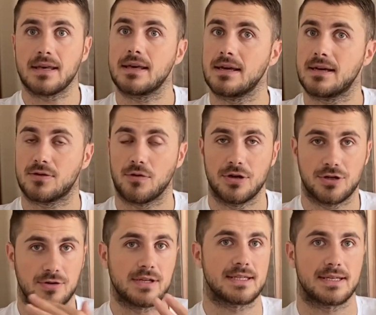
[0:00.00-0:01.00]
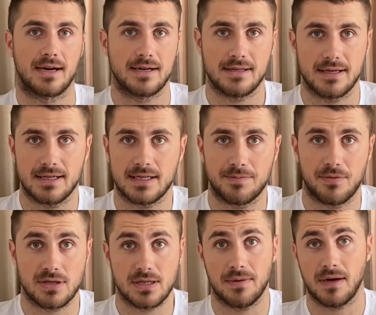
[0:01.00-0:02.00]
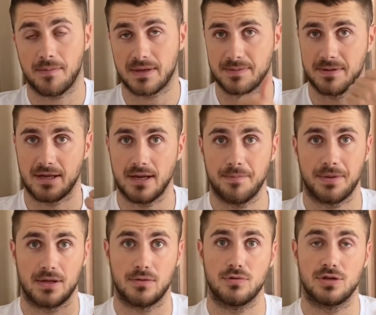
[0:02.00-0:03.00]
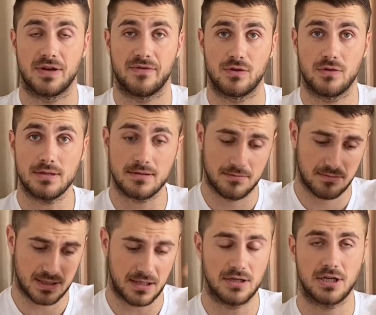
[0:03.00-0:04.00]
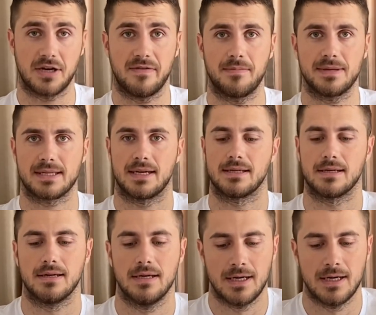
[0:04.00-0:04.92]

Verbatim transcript: и кто еще не знает о этих способах, посмотри предыдущий видос, ссылочка в описании.